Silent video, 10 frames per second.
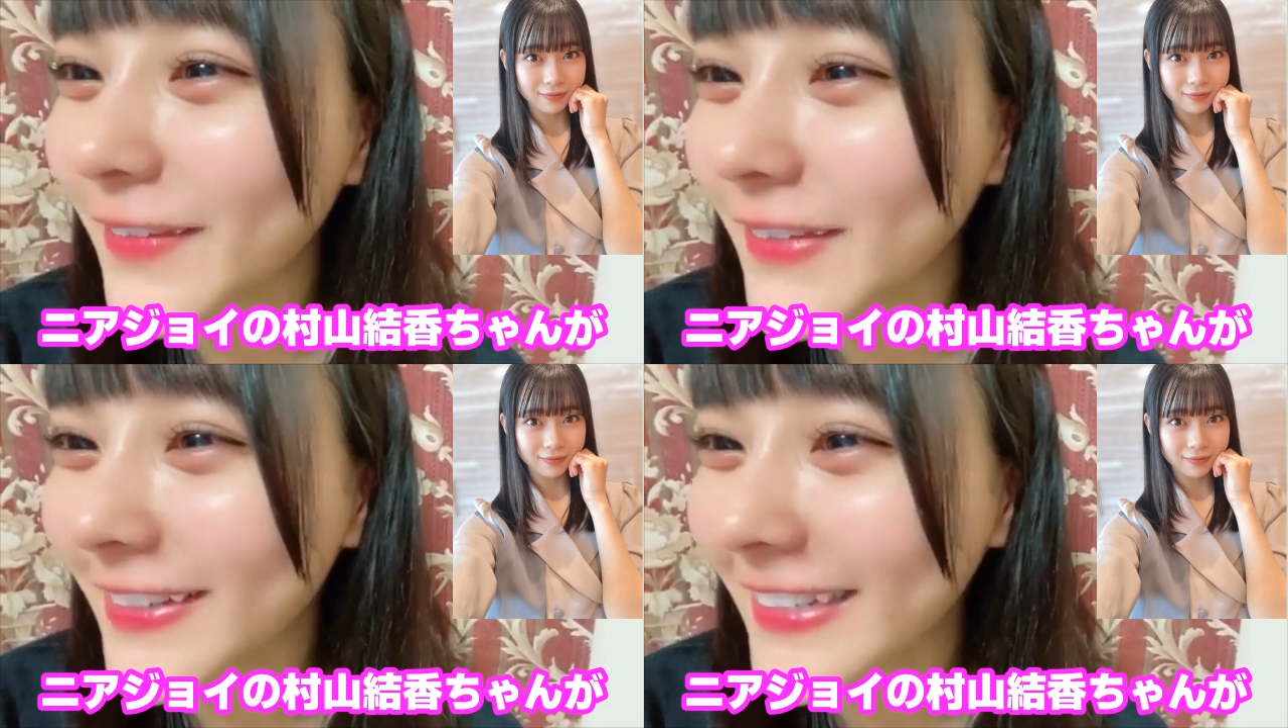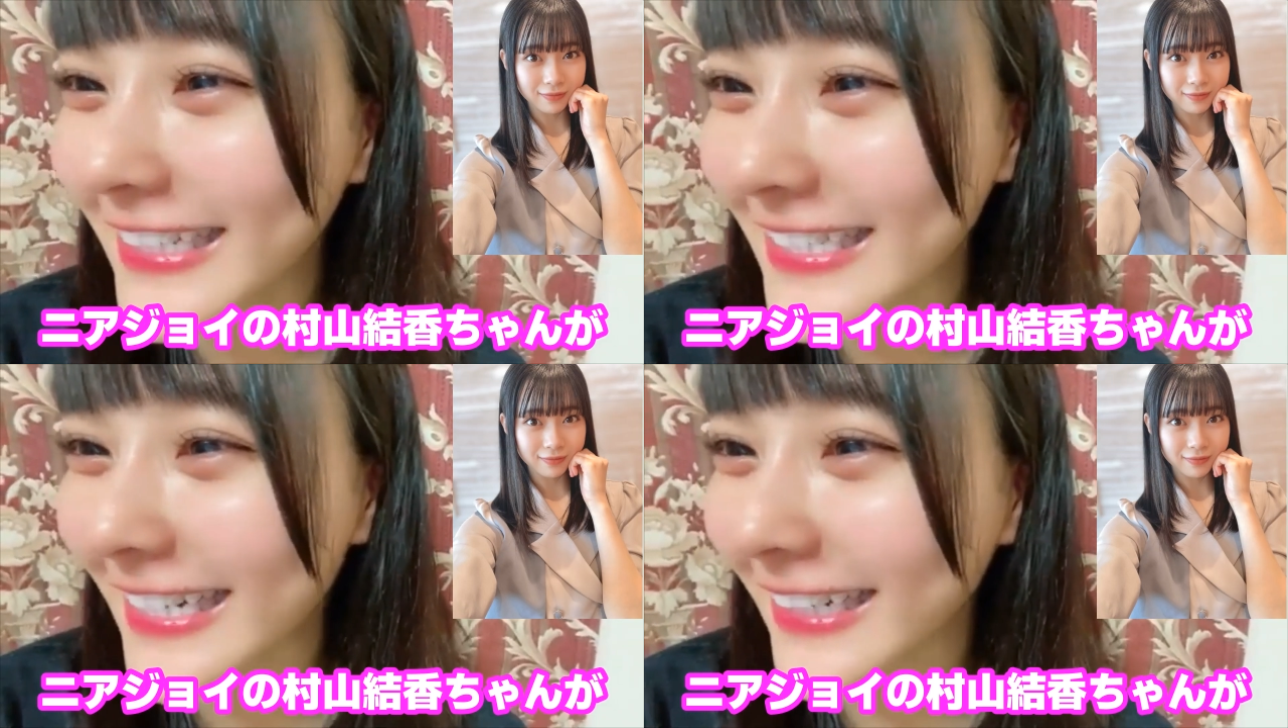山ゆい
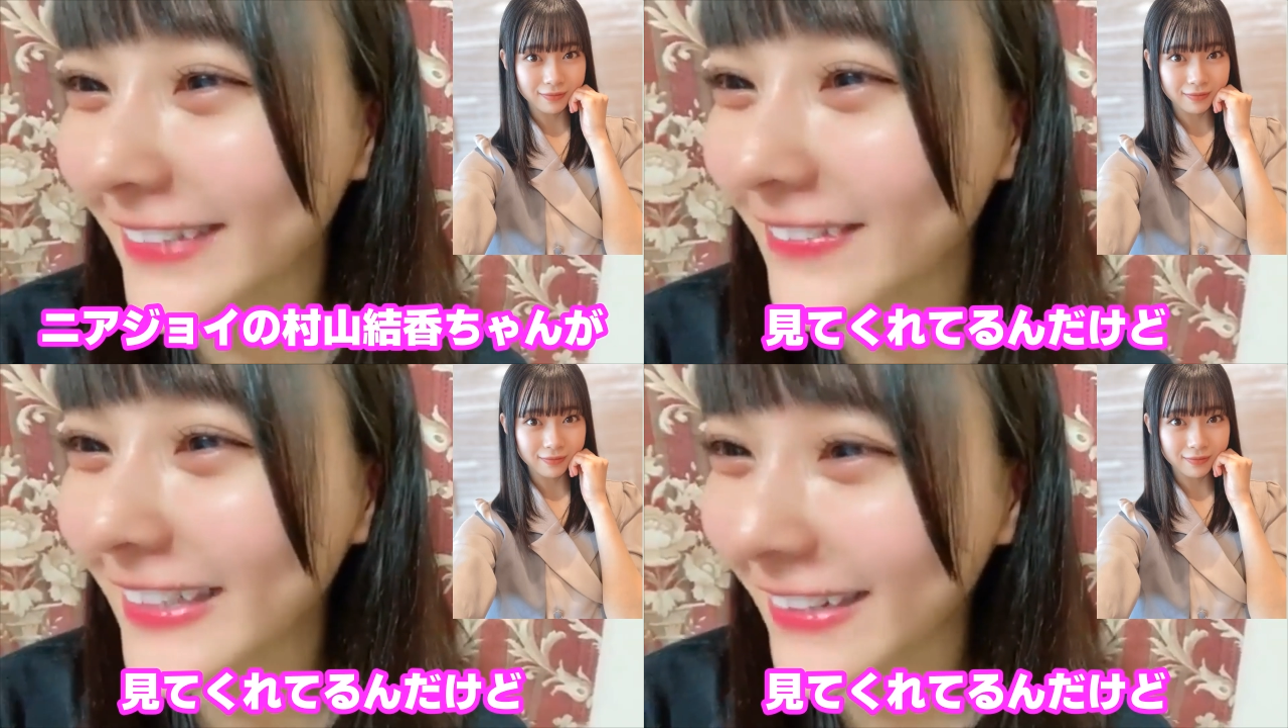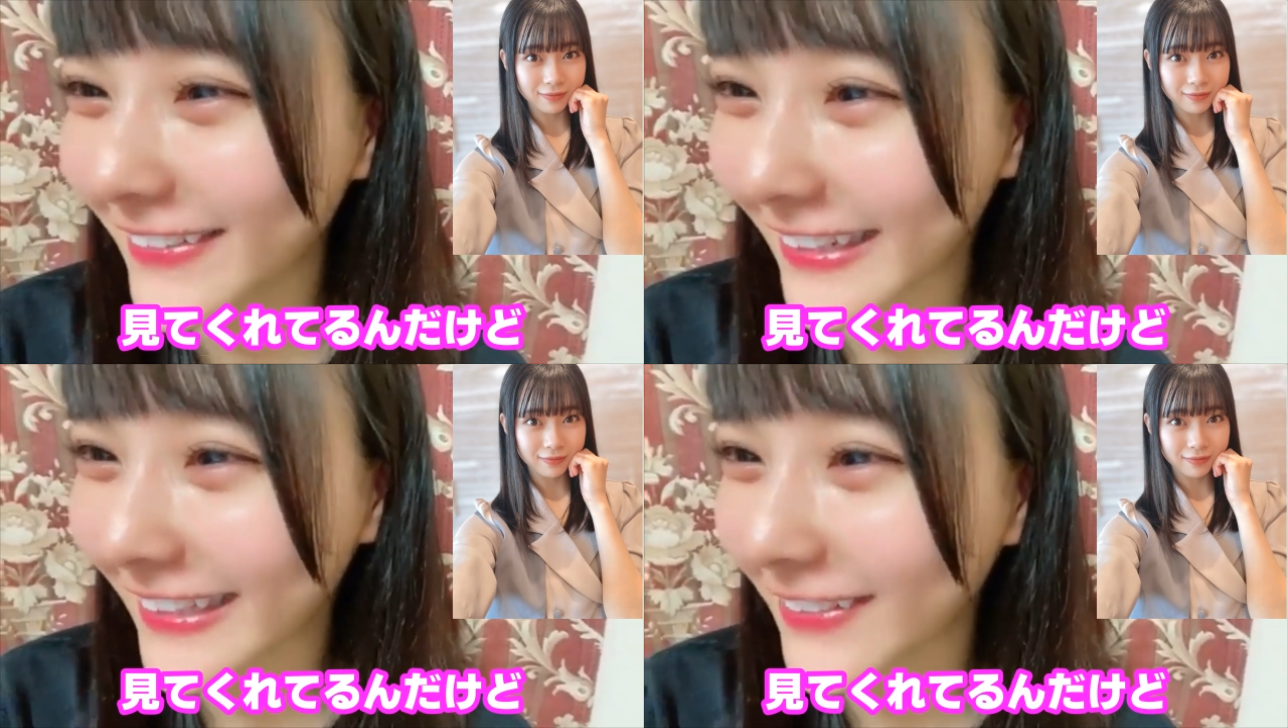かちゃんが見て
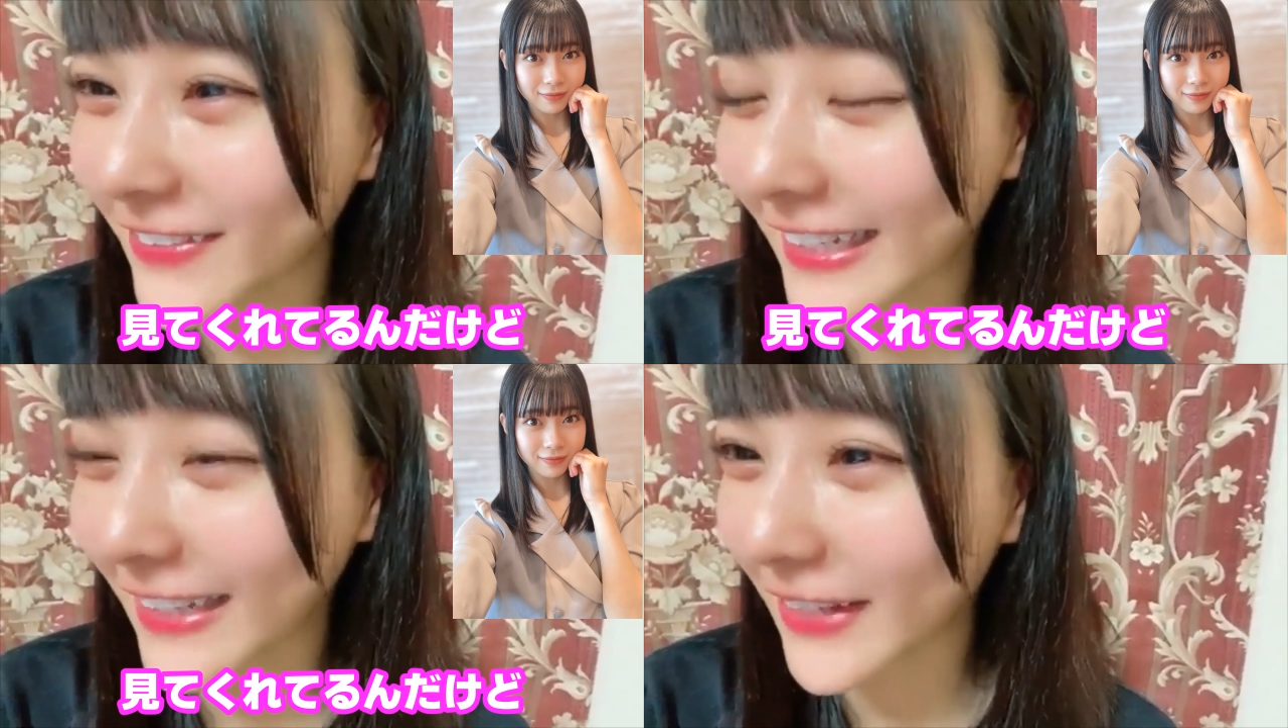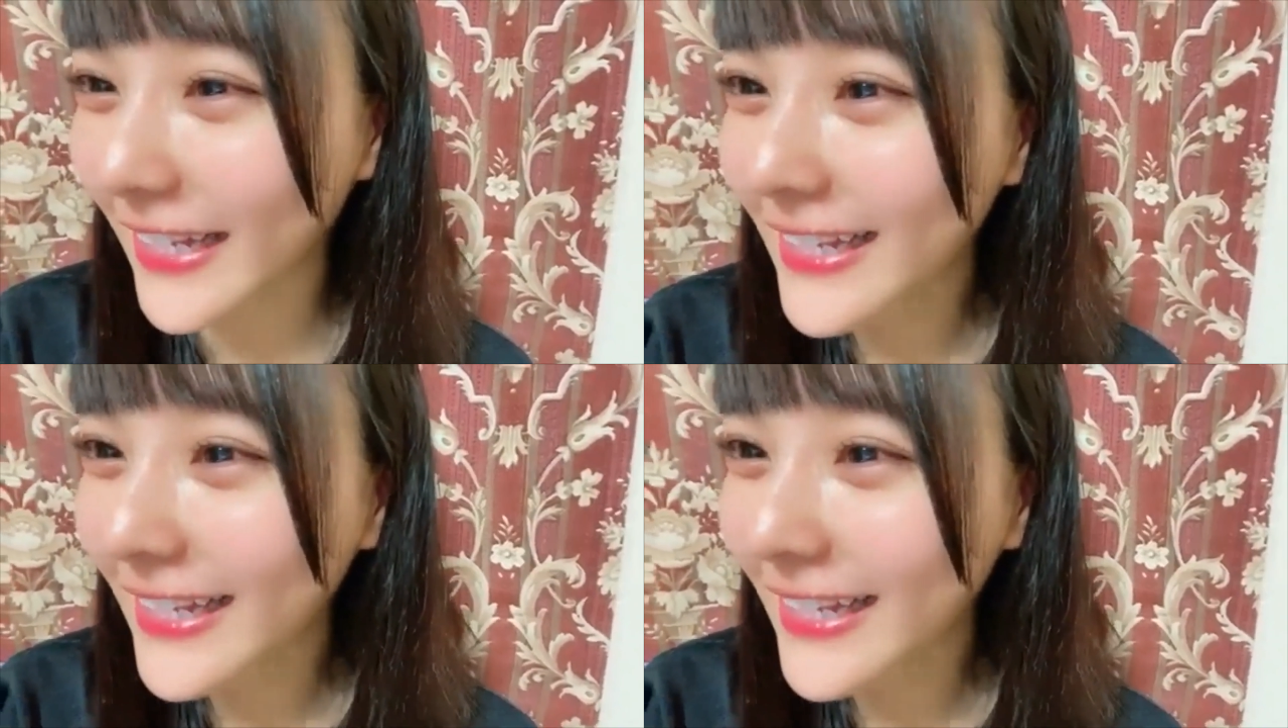くれてるんだけど、